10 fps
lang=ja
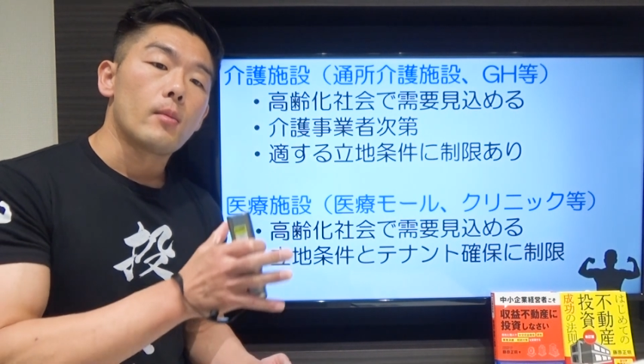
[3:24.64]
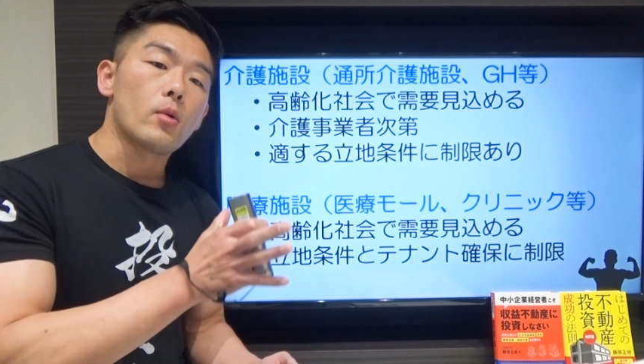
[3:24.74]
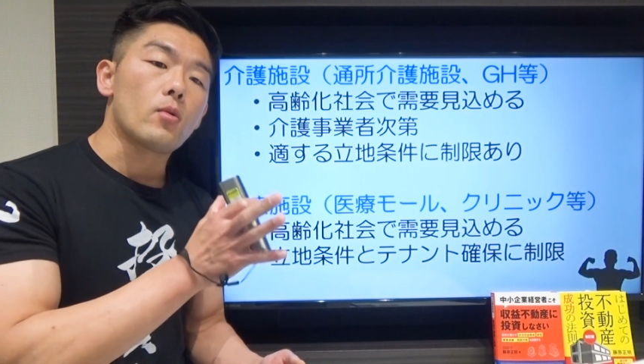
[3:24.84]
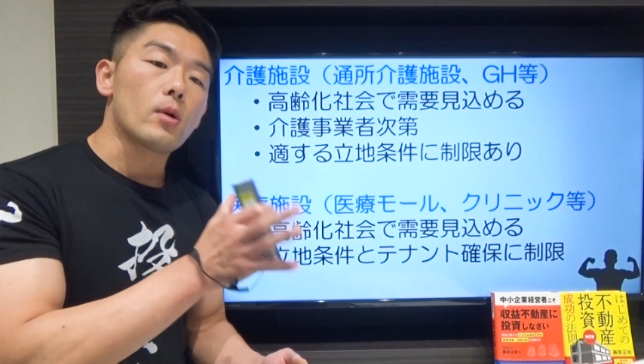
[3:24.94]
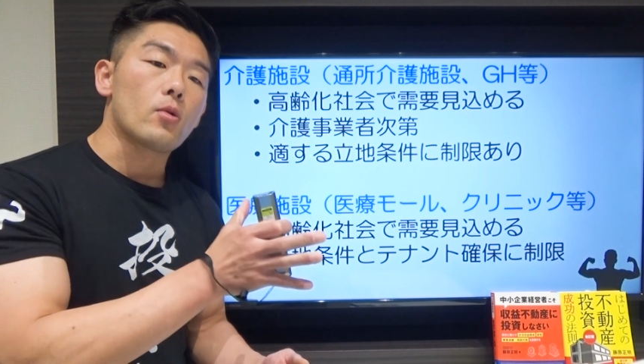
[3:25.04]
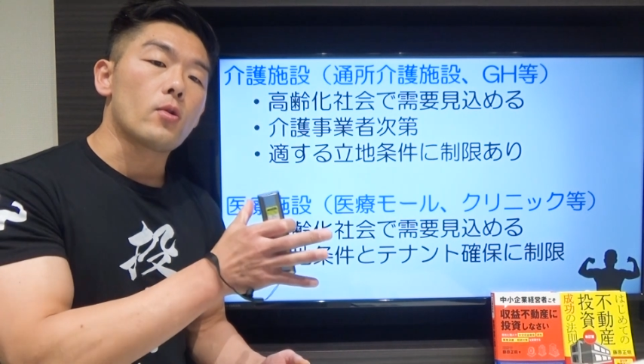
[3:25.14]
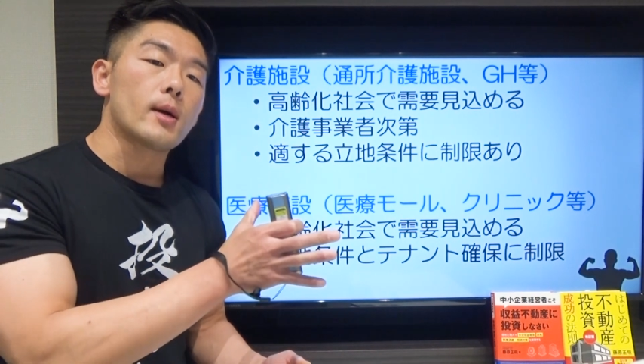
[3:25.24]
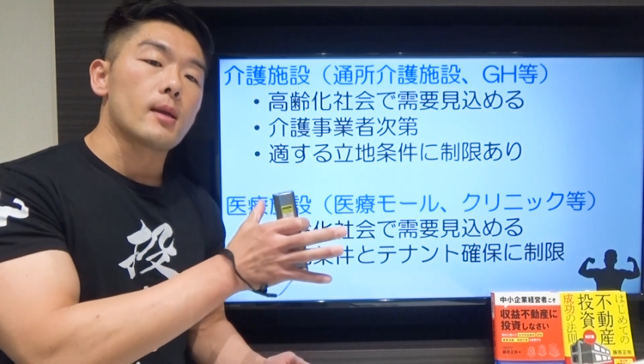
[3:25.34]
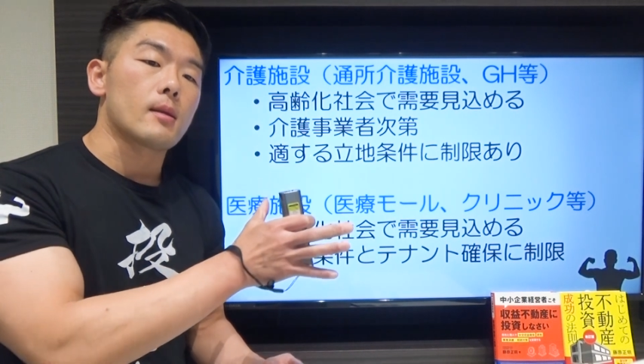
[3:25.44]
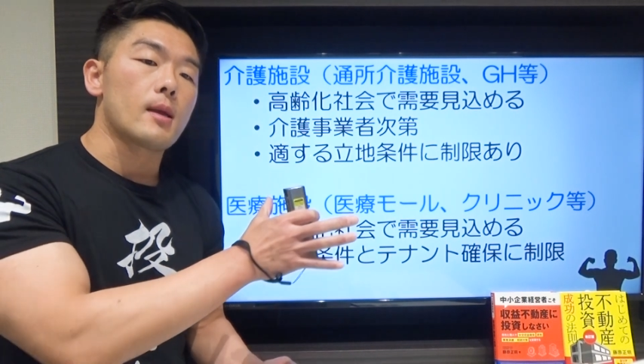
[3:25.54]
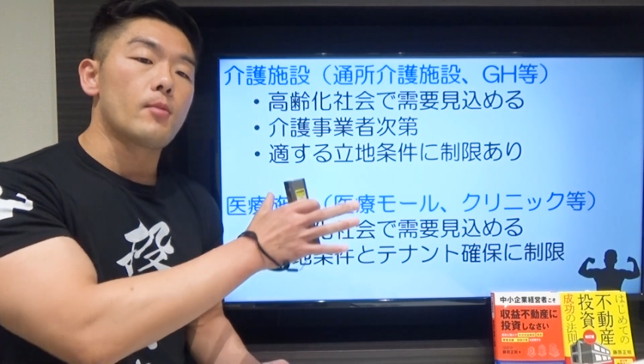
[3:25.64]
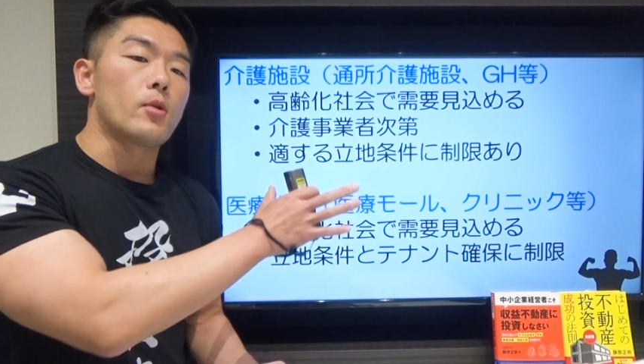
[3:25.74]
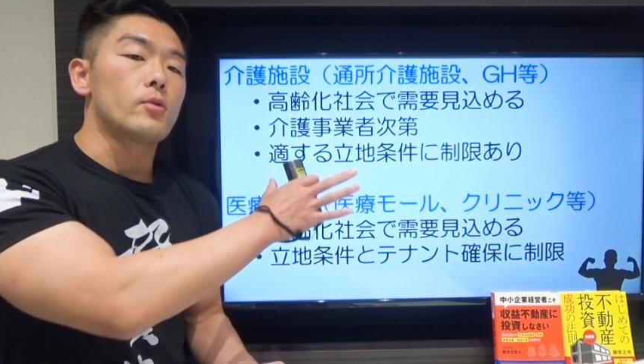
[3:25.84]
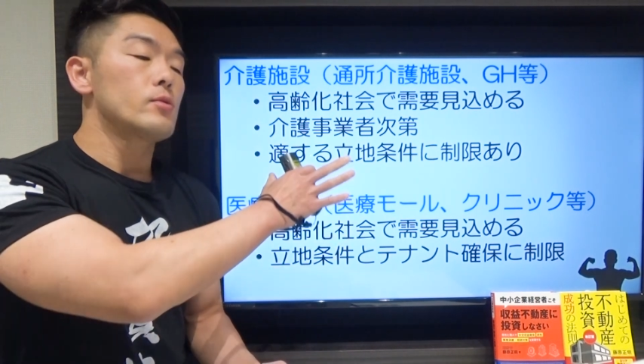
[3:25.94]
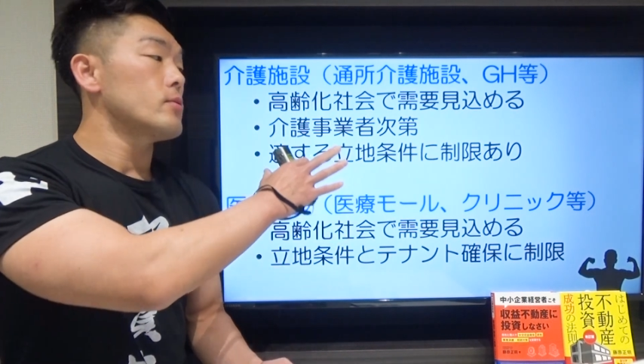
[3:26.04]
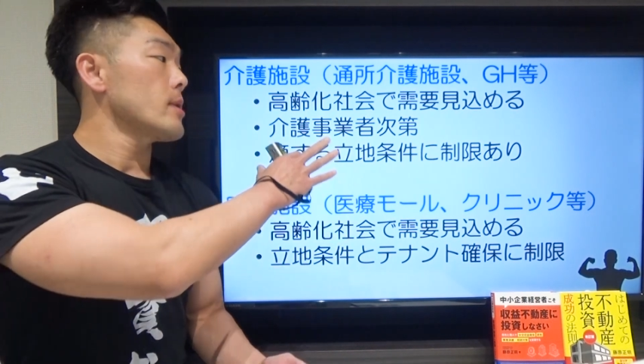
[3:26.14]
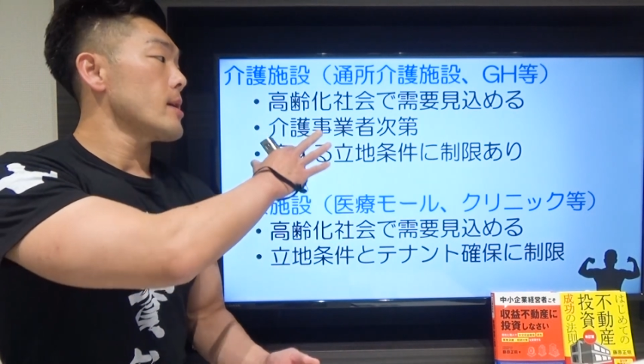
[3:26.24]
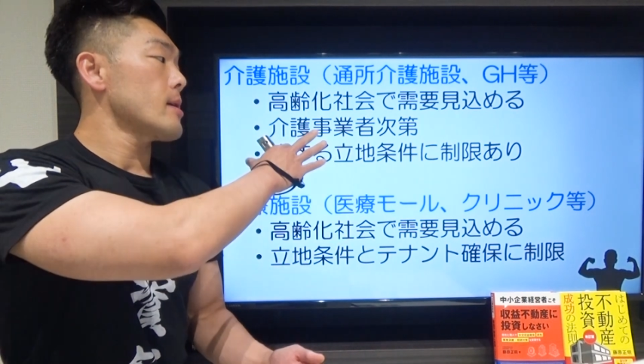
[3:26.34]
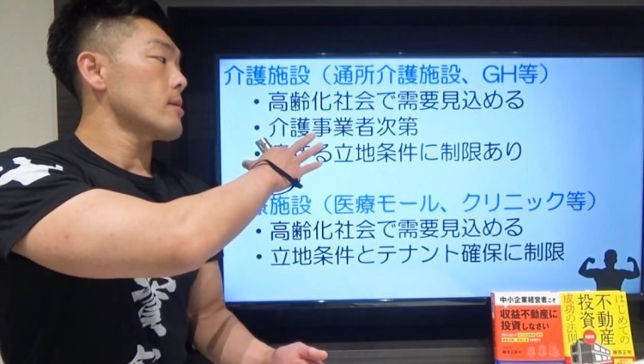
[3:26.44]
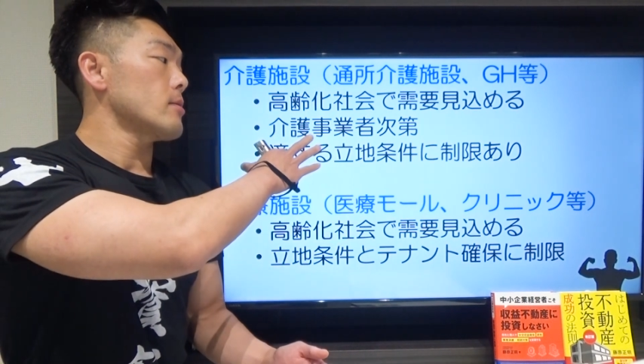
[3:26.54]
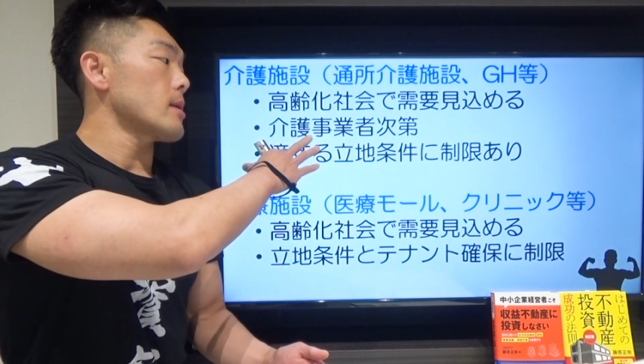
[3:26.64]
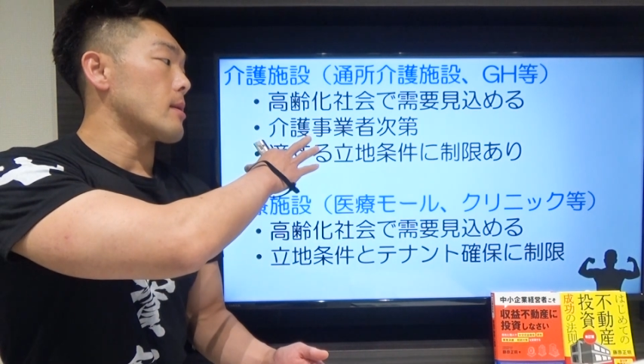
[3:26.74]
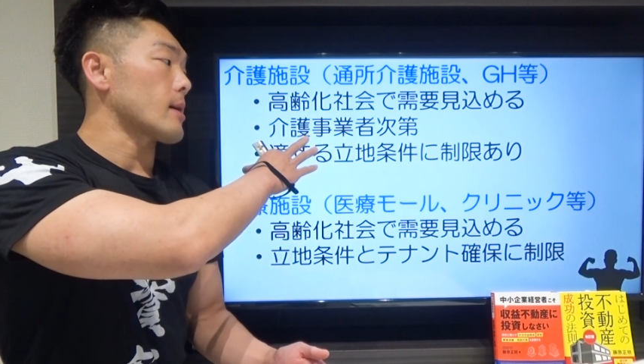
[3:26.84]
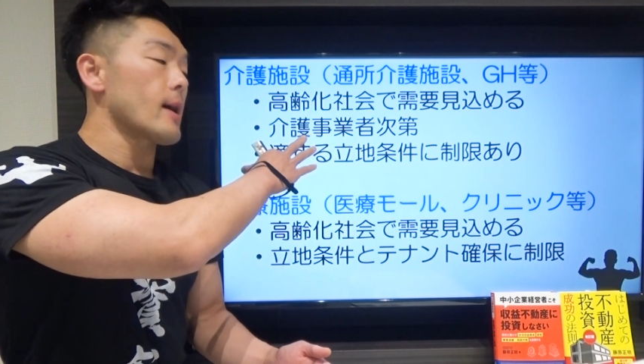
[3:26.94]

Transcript: 僕は、ここはですね、もう運営するですね、